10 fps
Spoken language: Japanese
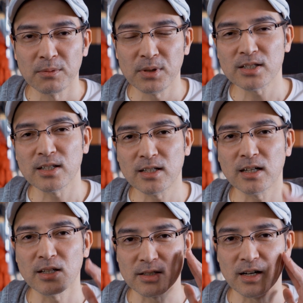皆さんい
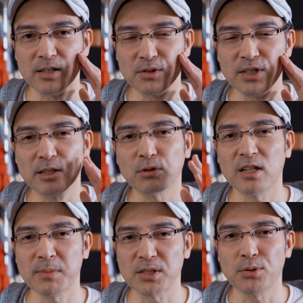かがですかそれやったこ
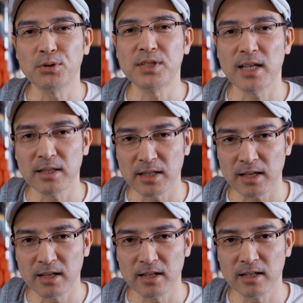とあります曲線
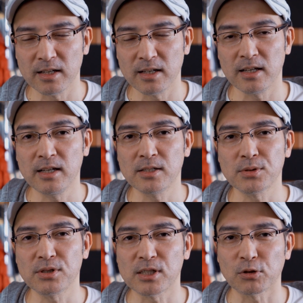で。えー、映
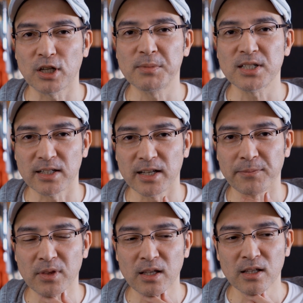像を作ったことありますか
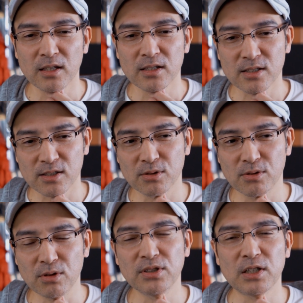ねすっ
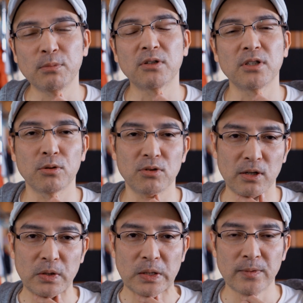ごくねうまくいくこ
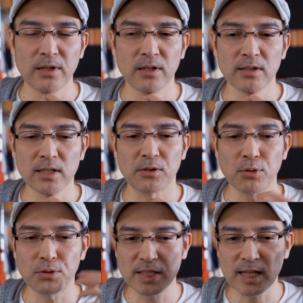とが多い。でね、
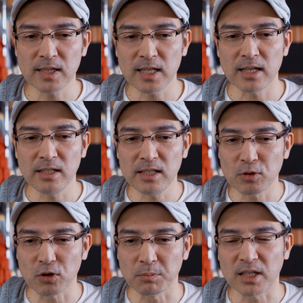曲線でいい
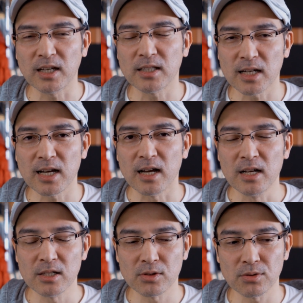曲見っけたら、
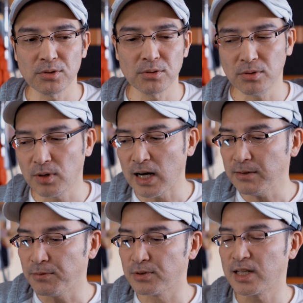その曲を
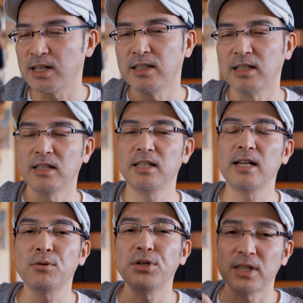iPhone なりに入
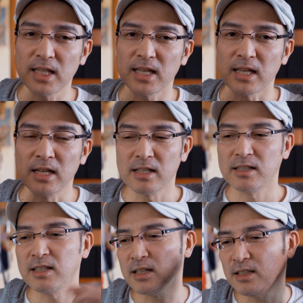れといて、
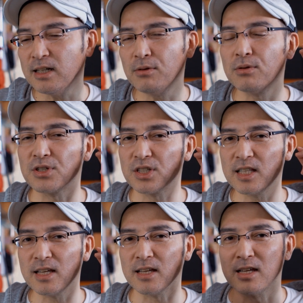で、イヤホンし
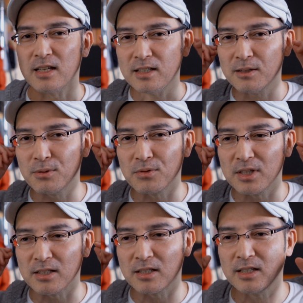て、
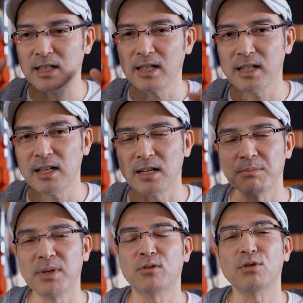イヤホンで聴きなが
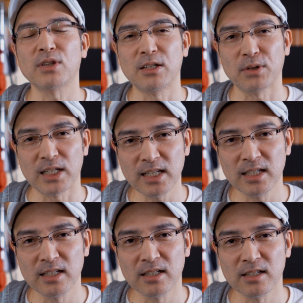ら、まあ、撮ったりとか
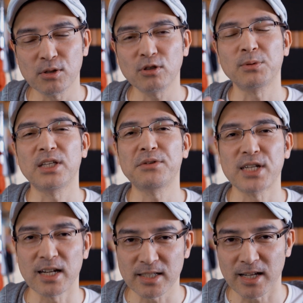ね、そういうこともできる
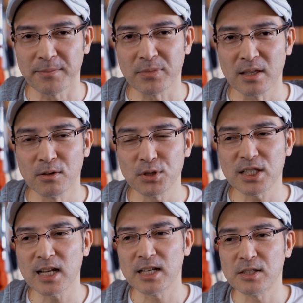じゃないですか。そし
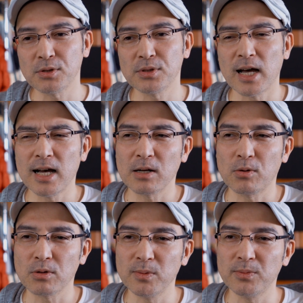たら必要な、ああ、
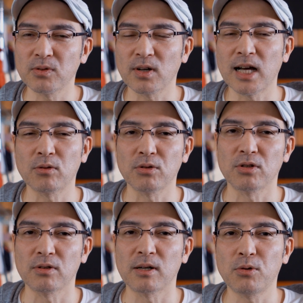この部分のカットっ
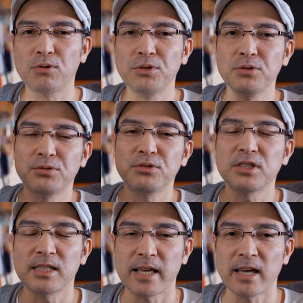ていうのはこういう雰
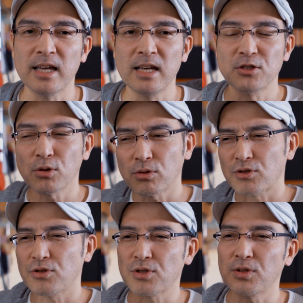囲気で、ちょっと
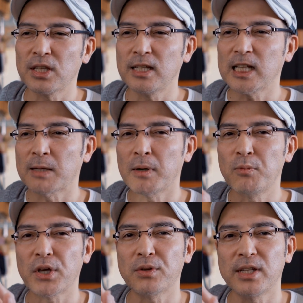抽象的な玉
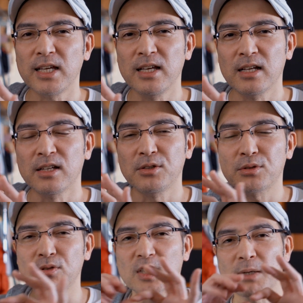ボケのね、
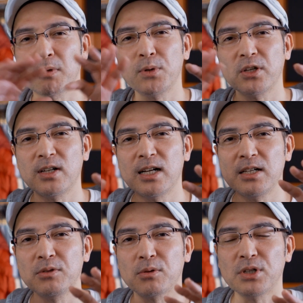夜の玉ボケのあ
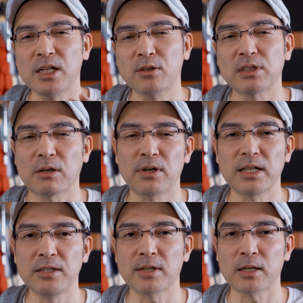あいうのをこう入れといた方
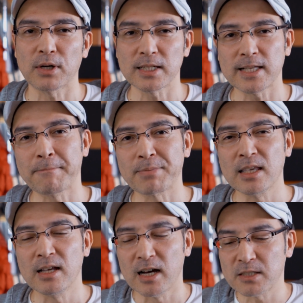がいいよなとかさ、
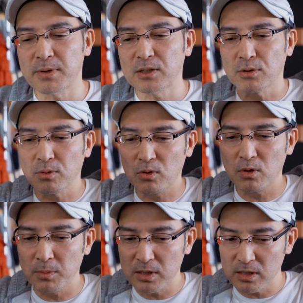アスファルトの
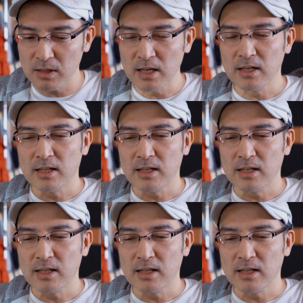こう水、